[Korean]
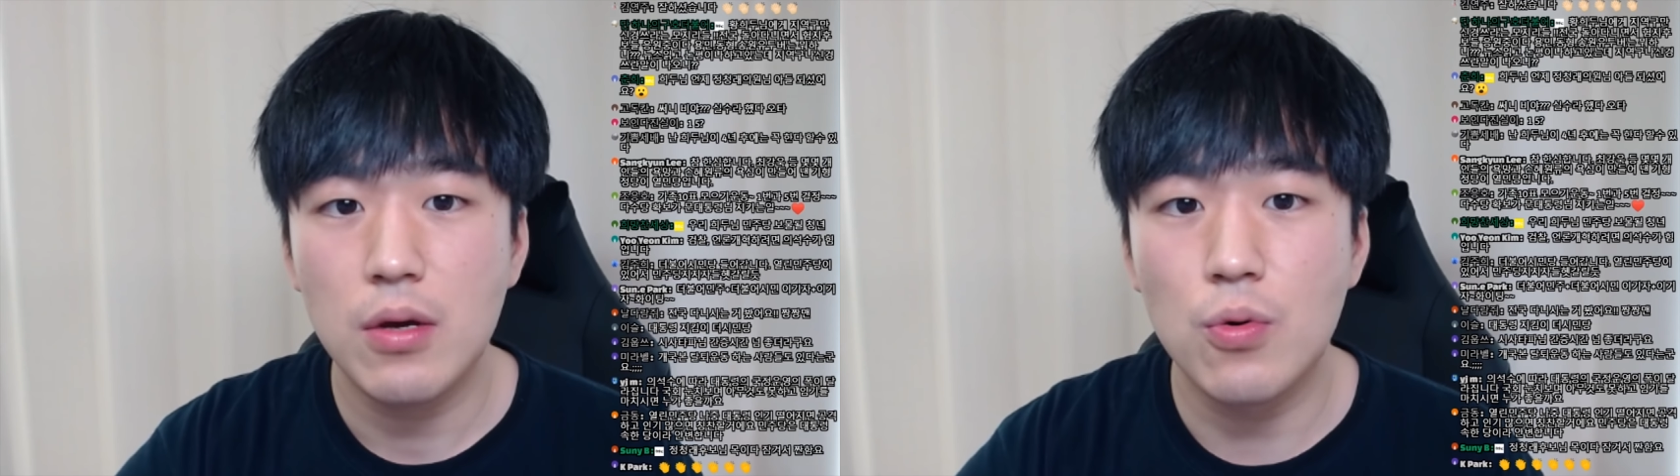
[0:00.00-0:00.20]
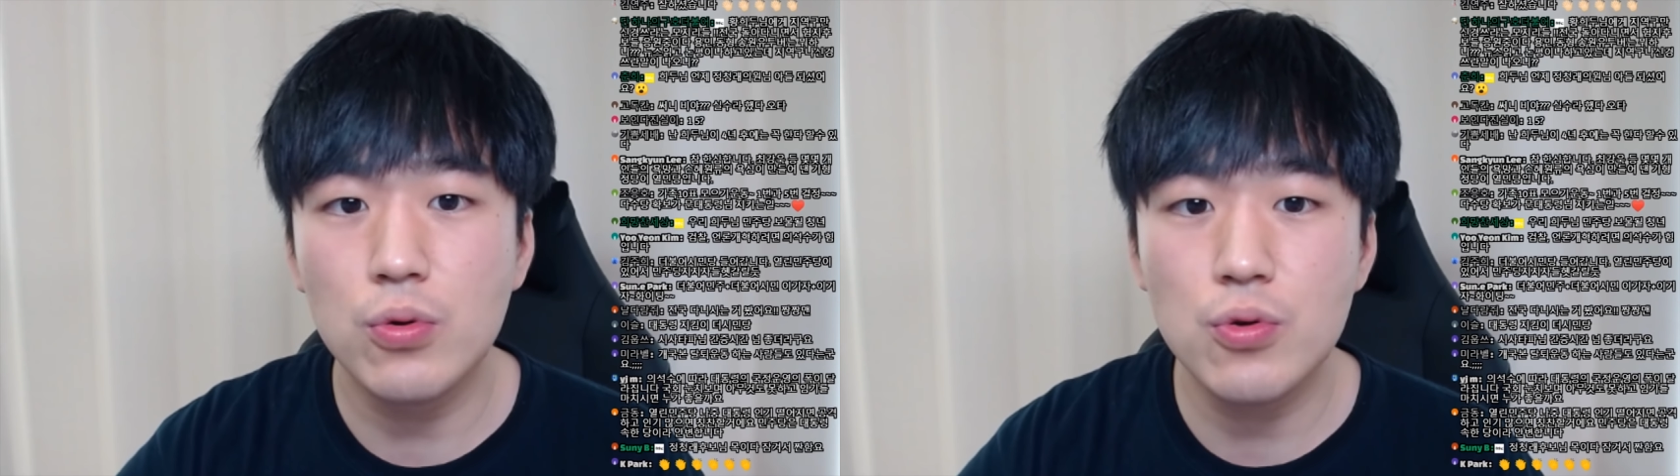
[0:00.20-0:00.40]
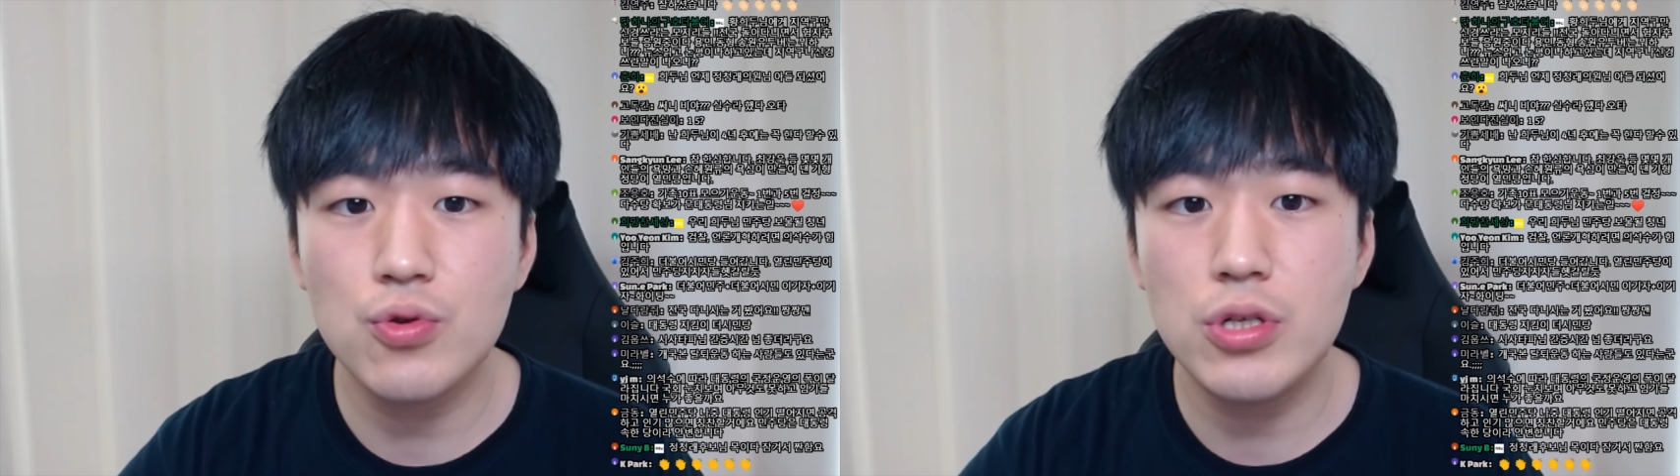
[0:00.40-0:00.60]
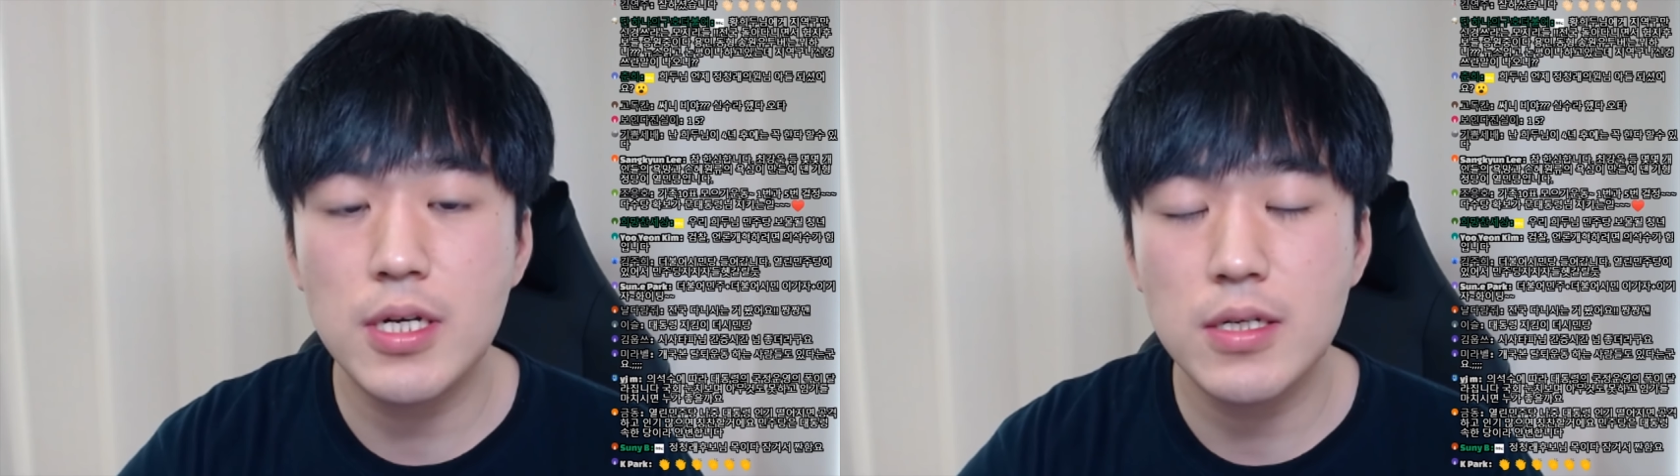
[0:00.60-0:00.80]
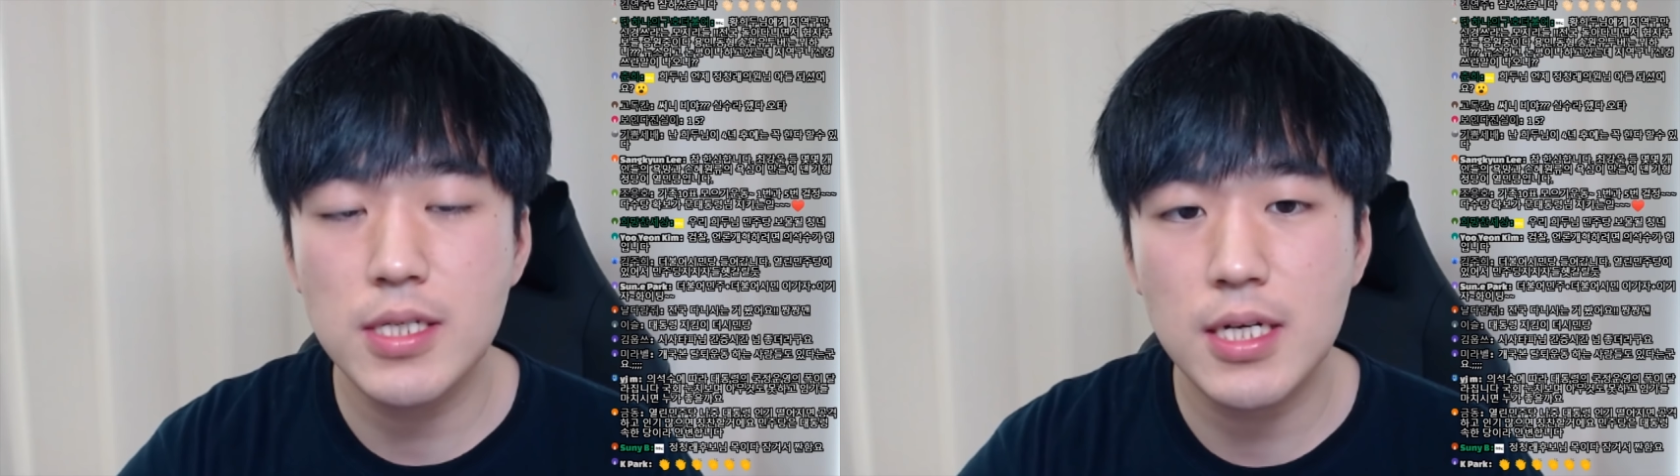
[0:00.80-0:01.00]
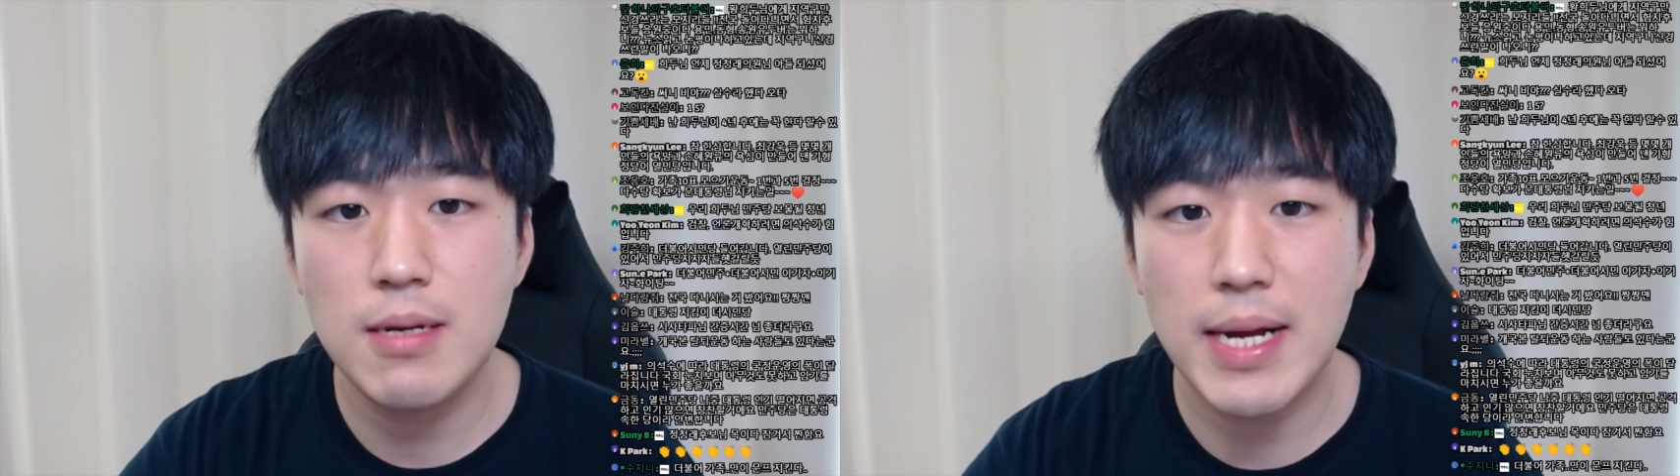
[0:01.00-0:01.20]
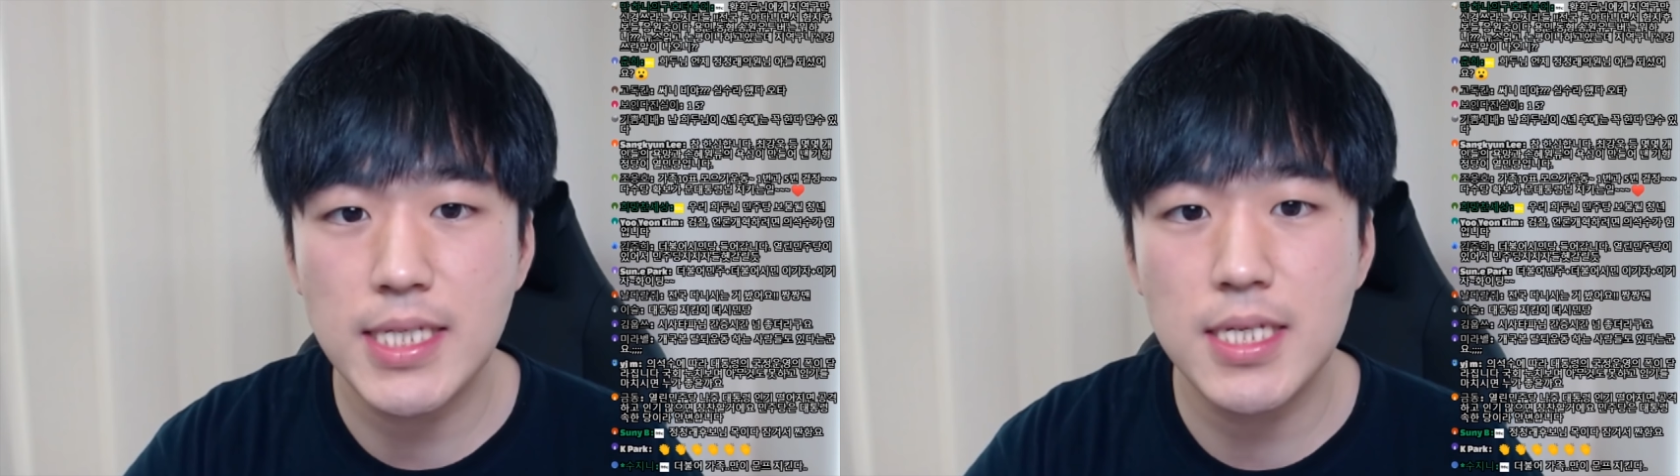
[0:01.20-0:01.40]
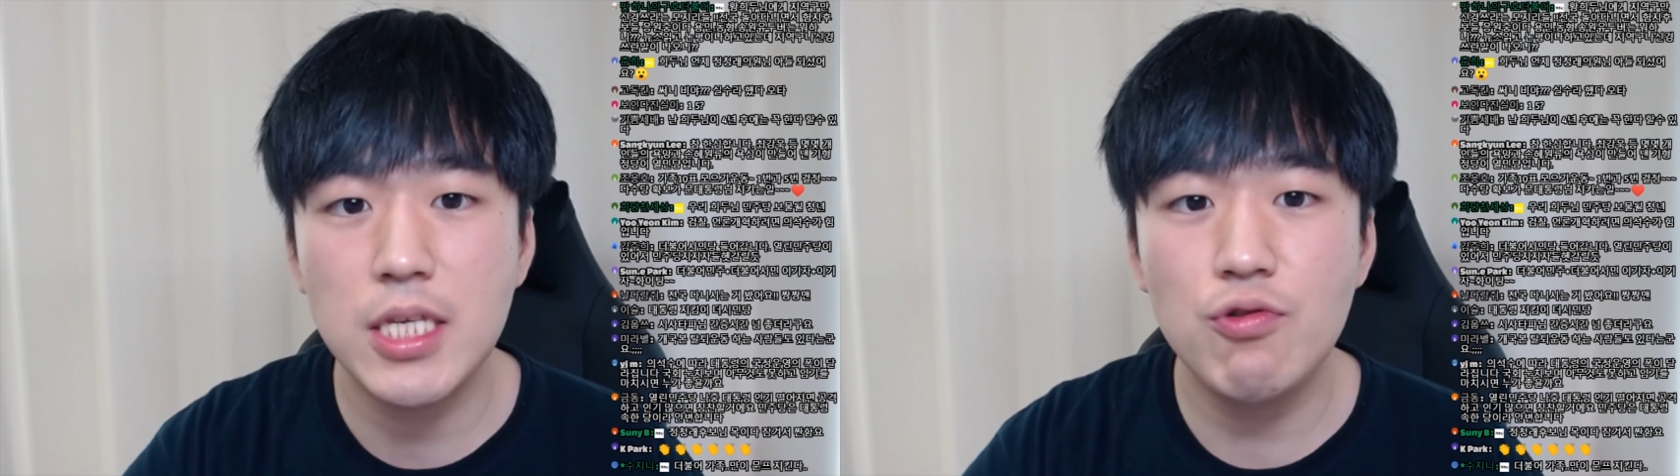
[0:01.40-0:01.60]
공동 출정식을 마친